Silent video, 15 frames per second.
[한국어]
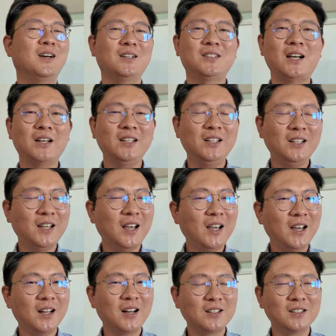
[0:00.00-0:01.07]

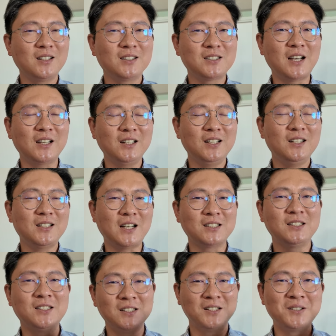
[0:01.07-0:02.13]
자기애라든가 자기
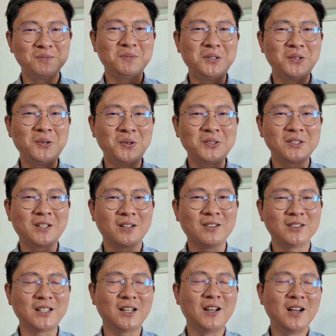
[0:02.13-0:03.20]
자신 이런 거 있잖아요.
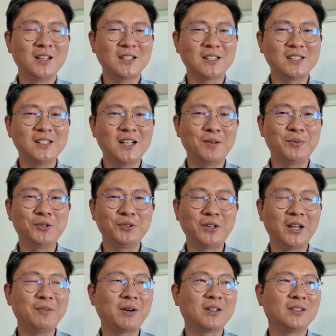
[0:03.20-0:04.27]
자신감 이런 건
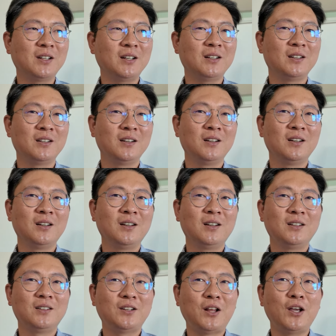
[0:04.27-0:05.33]
되게 많은데
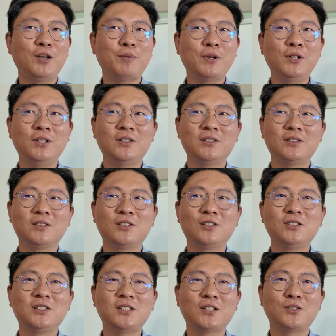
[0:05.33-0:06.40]
되게 많이
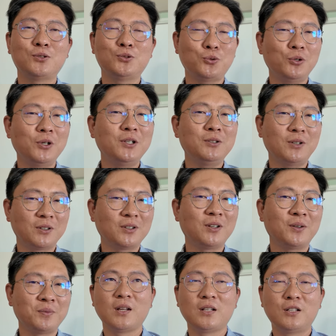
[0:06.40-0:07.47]
그런 시장에서는 쫄리는 것 같아요.
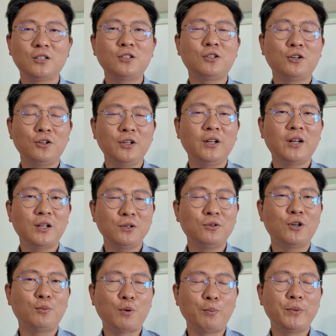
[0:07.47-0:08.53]
그래서 그런 얘기를 하는
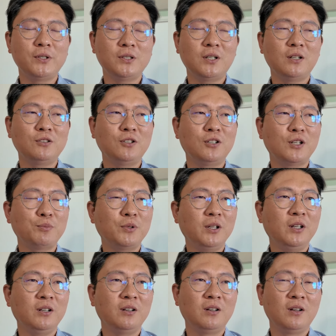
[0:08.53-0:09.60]
거예요. 버핏이라든지 이런
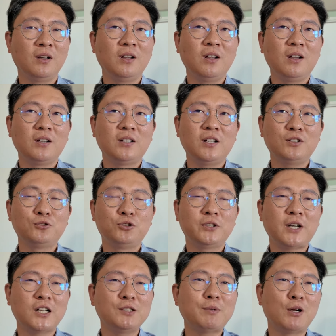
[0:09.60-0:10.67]
사람들이 그냥
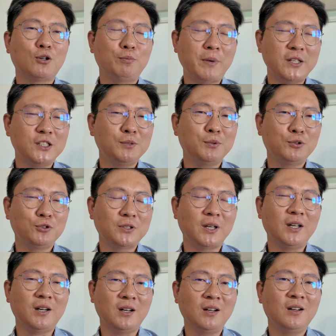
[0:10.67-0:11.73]
주식하지 말고 패시브
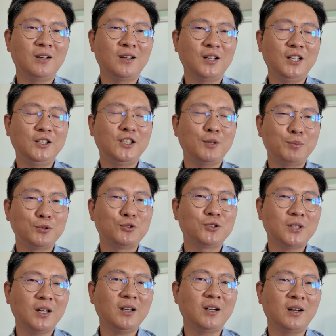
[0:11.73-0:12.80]
투자해라, ETF
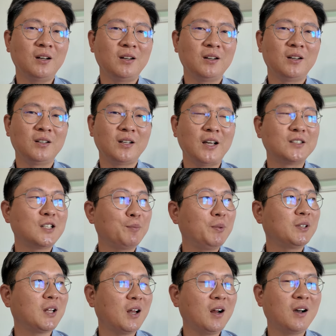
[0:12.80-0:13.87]
투자해라,
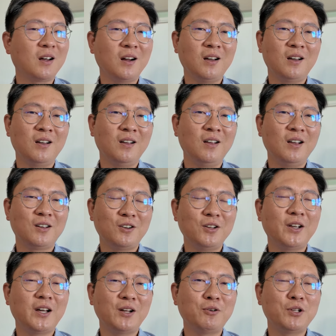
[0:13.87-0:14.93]
S&P 따라가라 그런
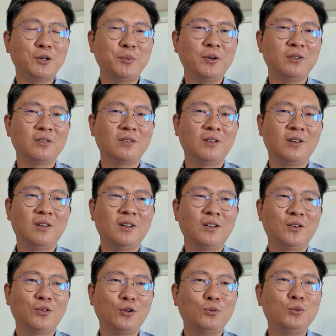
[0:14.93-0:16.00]
얘기를 하는 거냐면
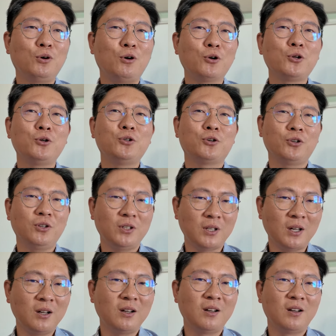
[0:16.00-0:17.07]
너무 어려운
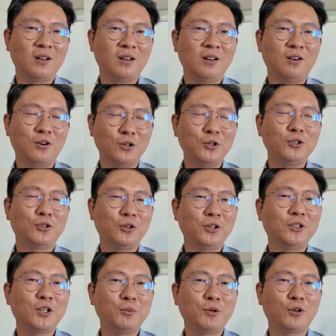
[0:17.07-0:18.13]
영역이다. 어려운
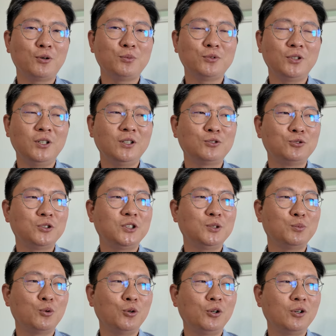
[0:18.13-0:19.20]
영역이기 때문에 여러분들이 굳이
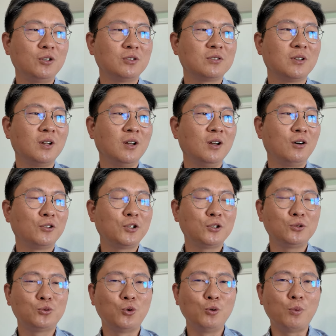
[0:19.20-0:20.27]
뭐 이걸
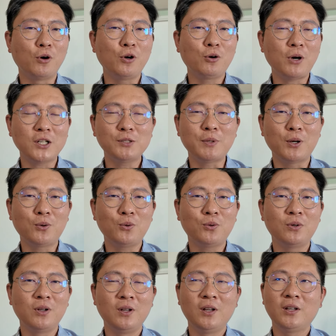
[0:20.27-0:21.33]
어떻게든 돈을 벌려고 하지
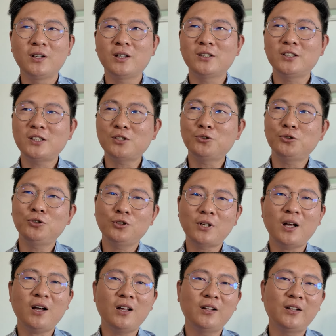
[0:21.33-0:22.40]
말고 그냥 시장 수익률
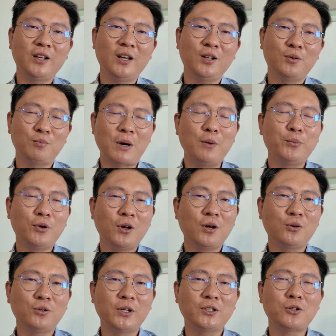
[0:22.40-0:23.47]
따라가는 게 마음
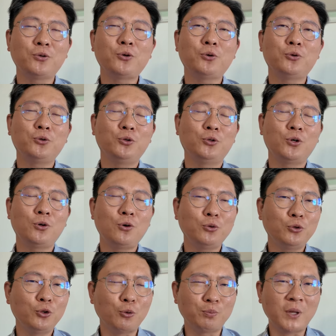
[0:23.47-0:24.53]
편하고 그게
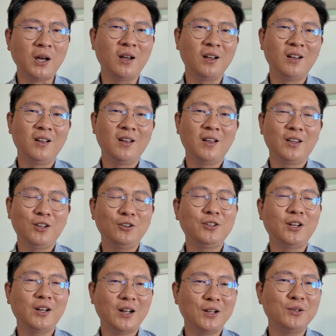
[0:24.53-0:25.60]
성공률이 높다 이런
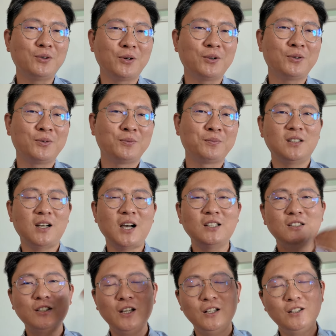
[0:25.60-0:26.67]
얘기를 하는 거예요.
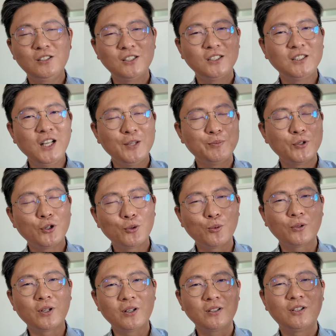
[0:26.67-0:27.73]
하늘에 있는 신의 입장으로
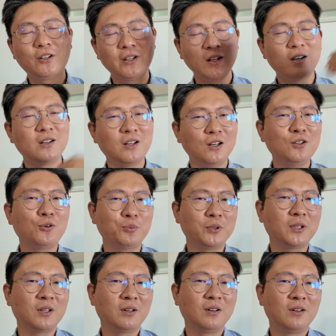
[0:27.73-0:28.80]
볼 때는 그렇게 생각을 하는 겁니다.